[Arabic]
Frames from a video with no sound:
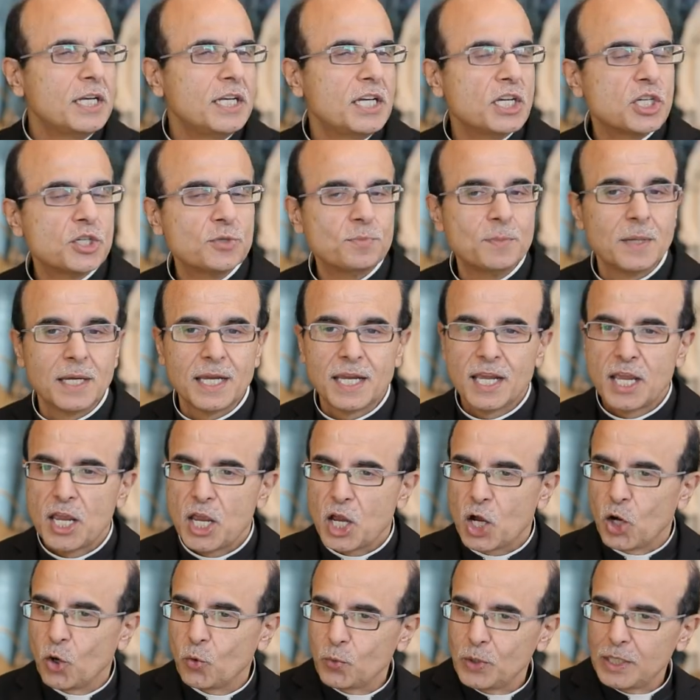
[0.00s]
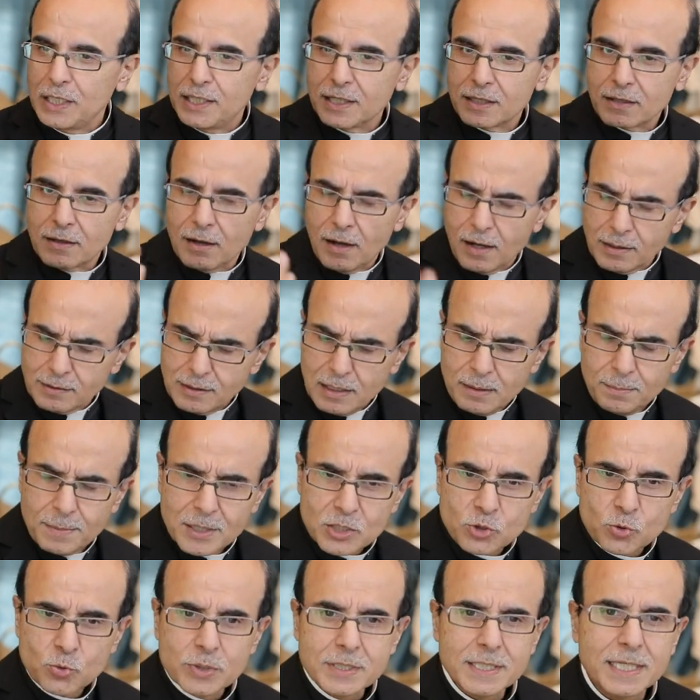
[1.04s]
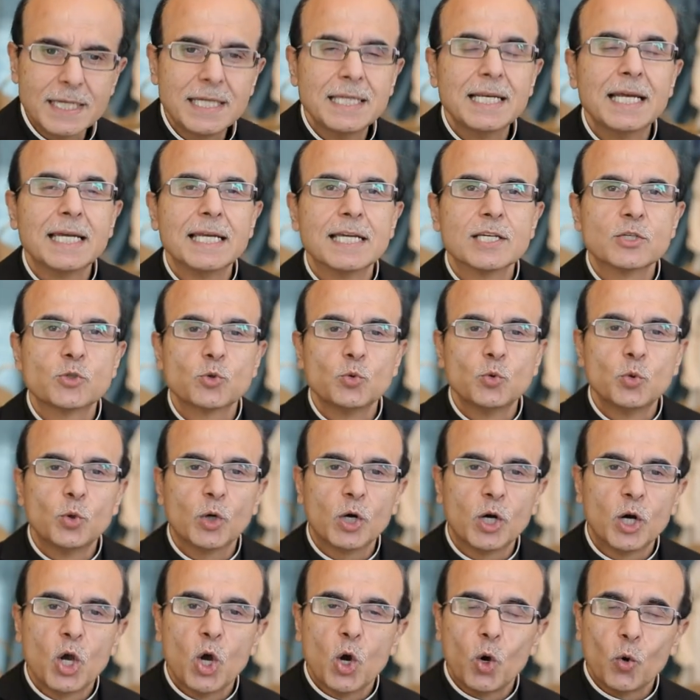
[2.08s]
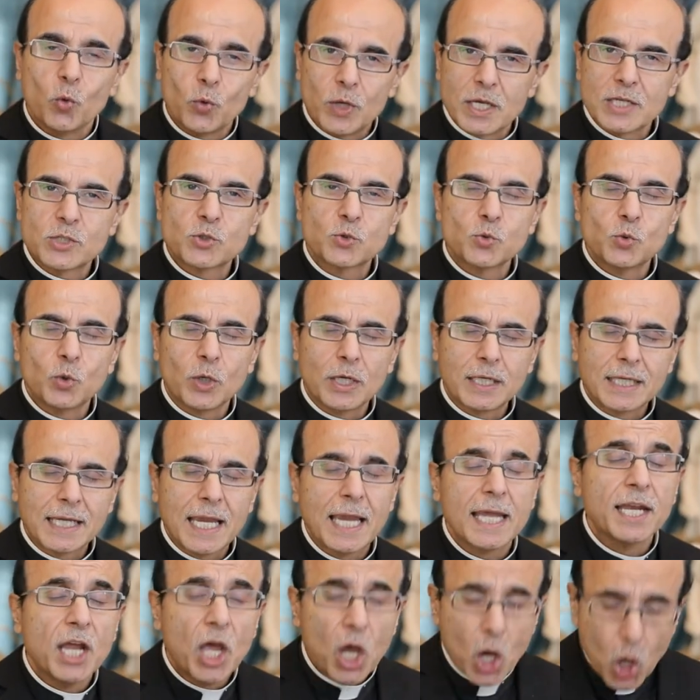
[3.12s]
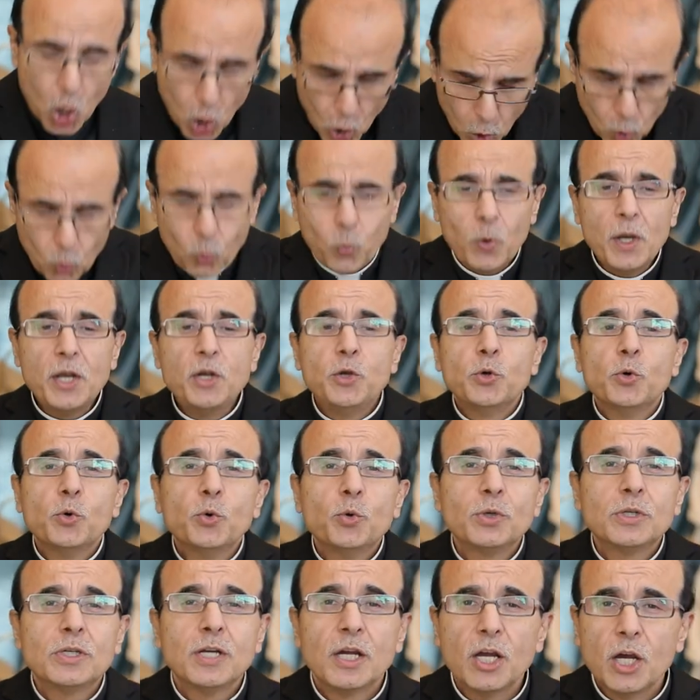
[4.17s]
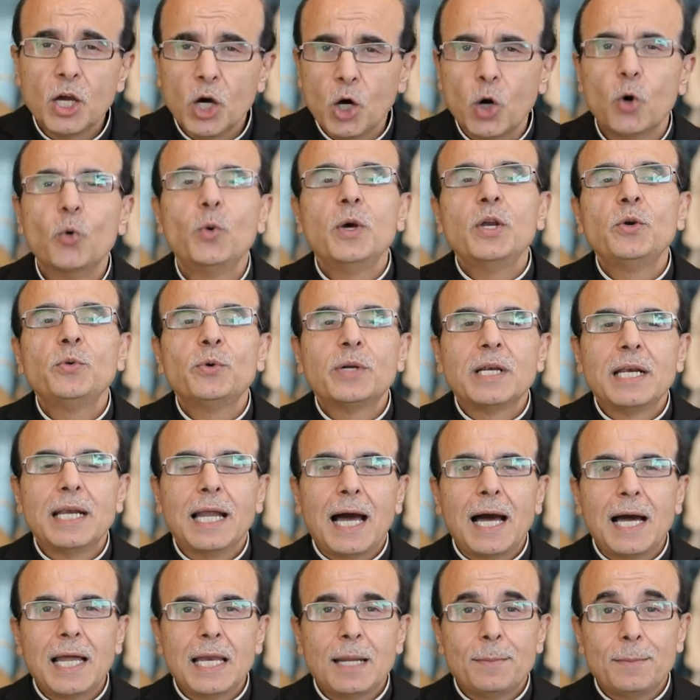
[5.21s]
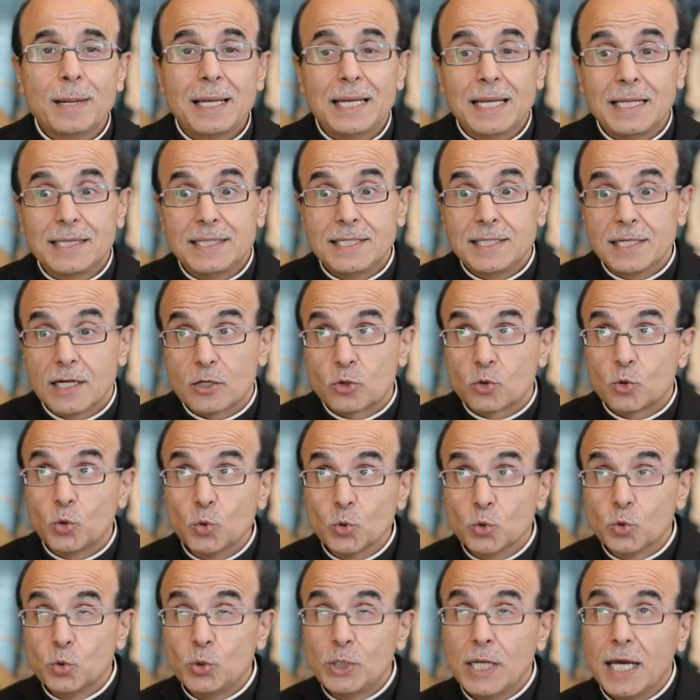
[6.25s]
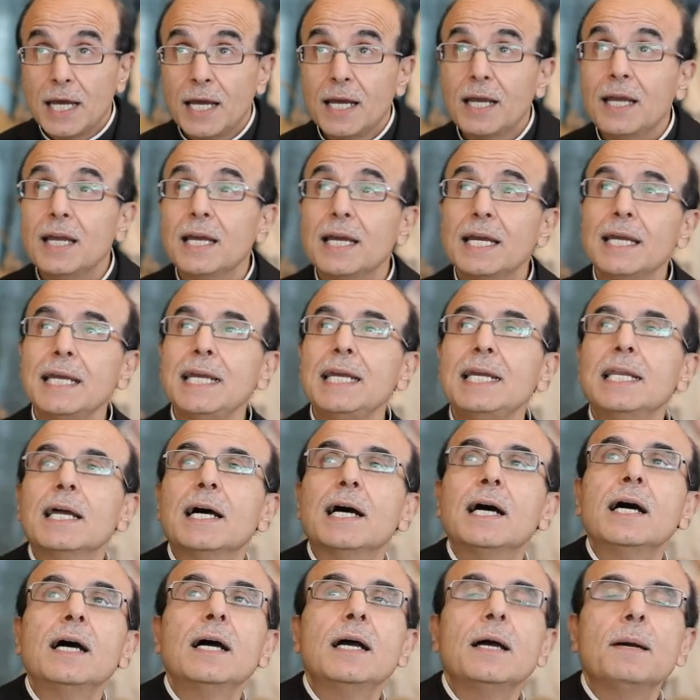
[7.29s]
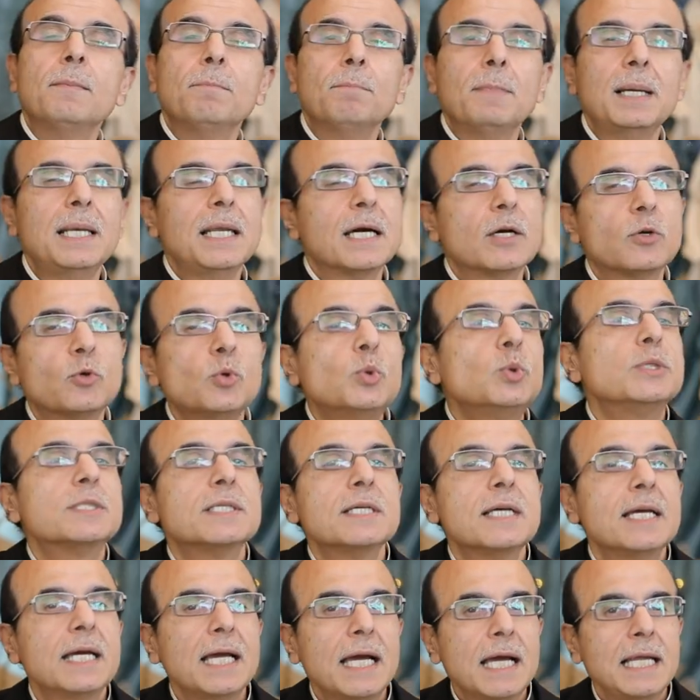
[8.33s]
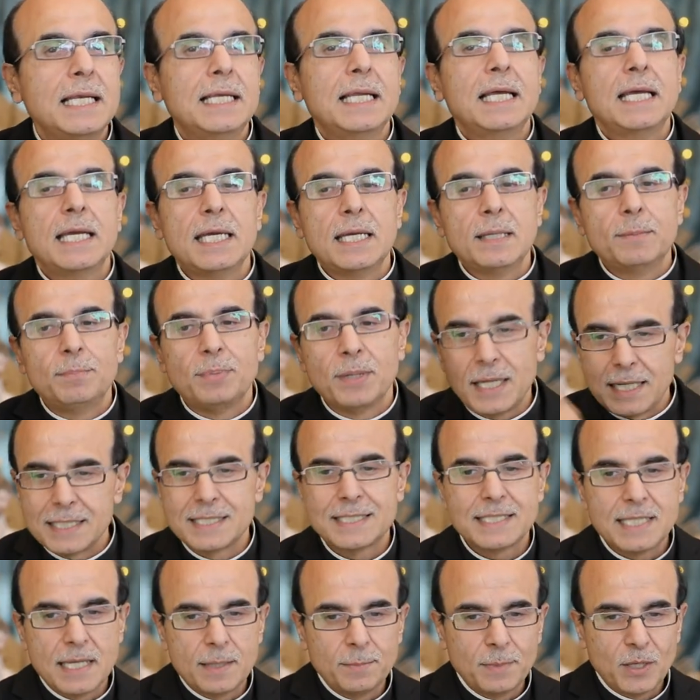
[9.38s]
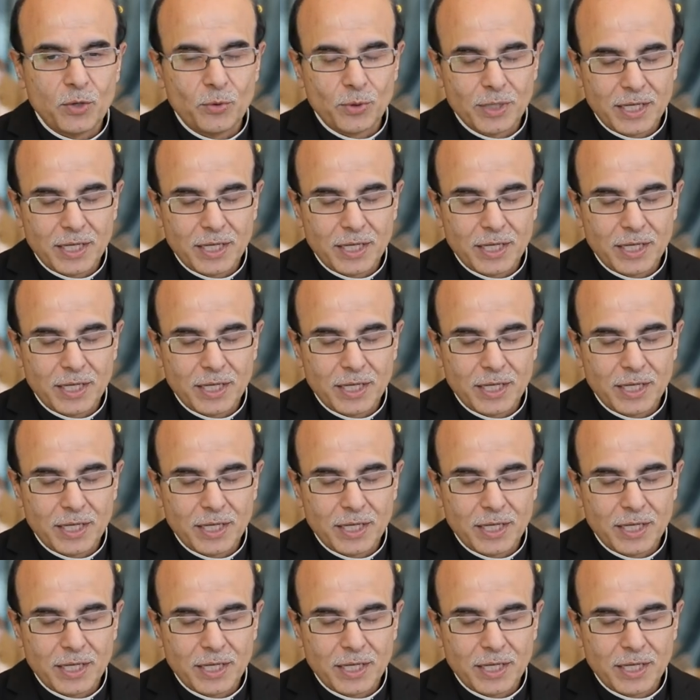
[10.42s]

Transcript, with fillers: النجمة هو اللي قاد المجوس إلى يسوع ويسوع كان هو النور هو نور العالم الذي يقودنا إلى ملكوت الآب السامع